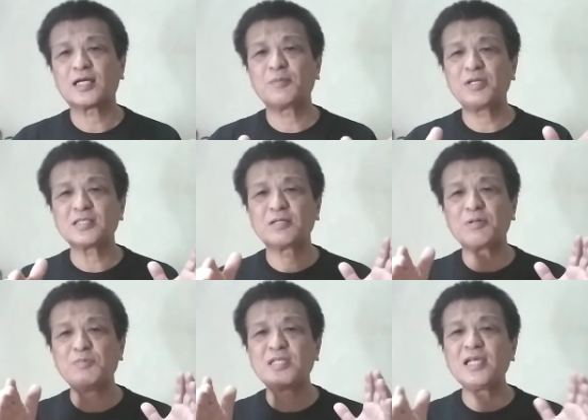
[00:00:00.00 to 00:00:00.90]
だから皆さん
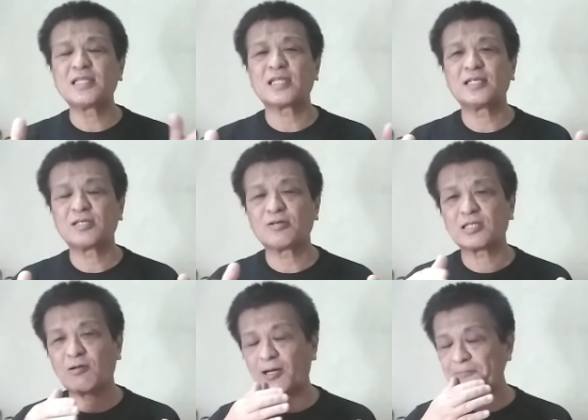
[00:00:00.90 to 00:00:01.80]
今見ていただいている
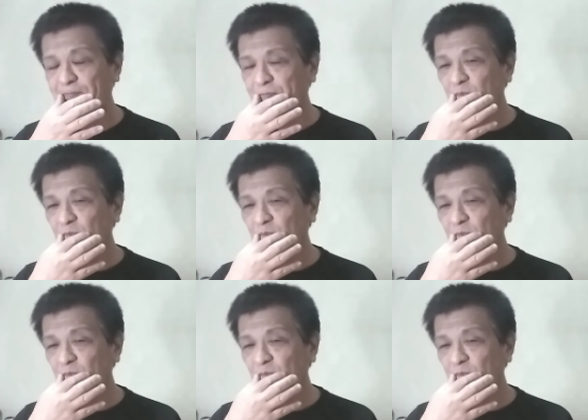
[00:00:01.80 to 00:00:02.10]
方は